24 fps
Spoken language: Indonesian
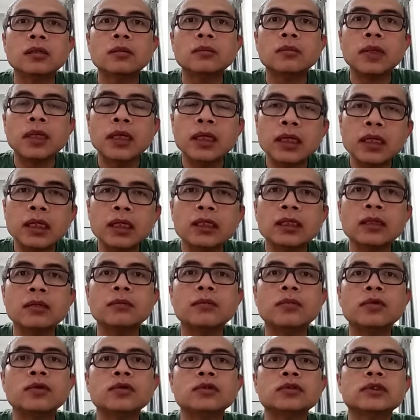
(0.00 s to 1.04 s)
mari kita
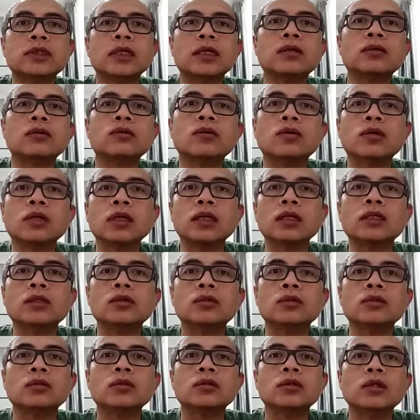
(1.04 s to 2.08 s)
berusaha untuk
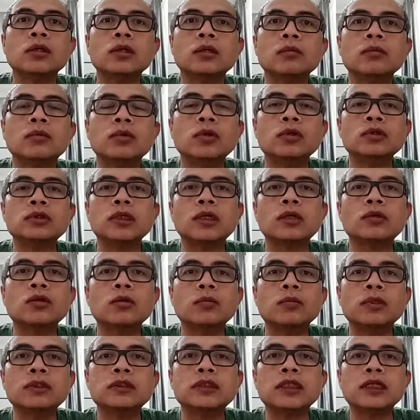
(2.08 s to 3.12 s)
itu, berusaha
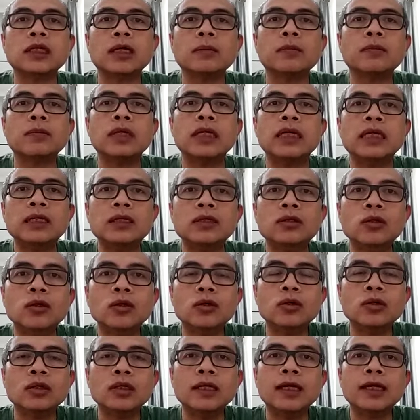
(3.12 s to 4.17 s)
untuk bersikap
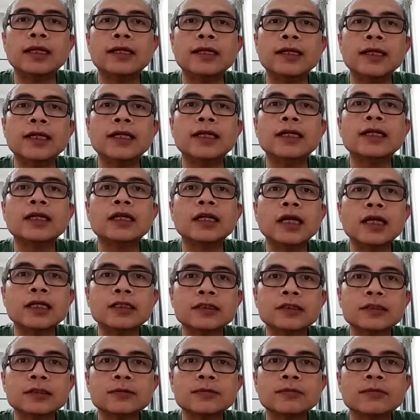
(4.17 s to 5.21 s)
ridho dan
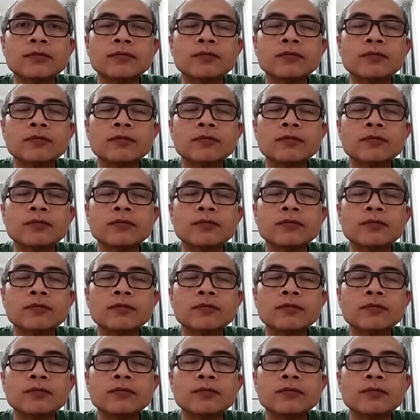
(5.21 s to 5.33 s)
ikhlas.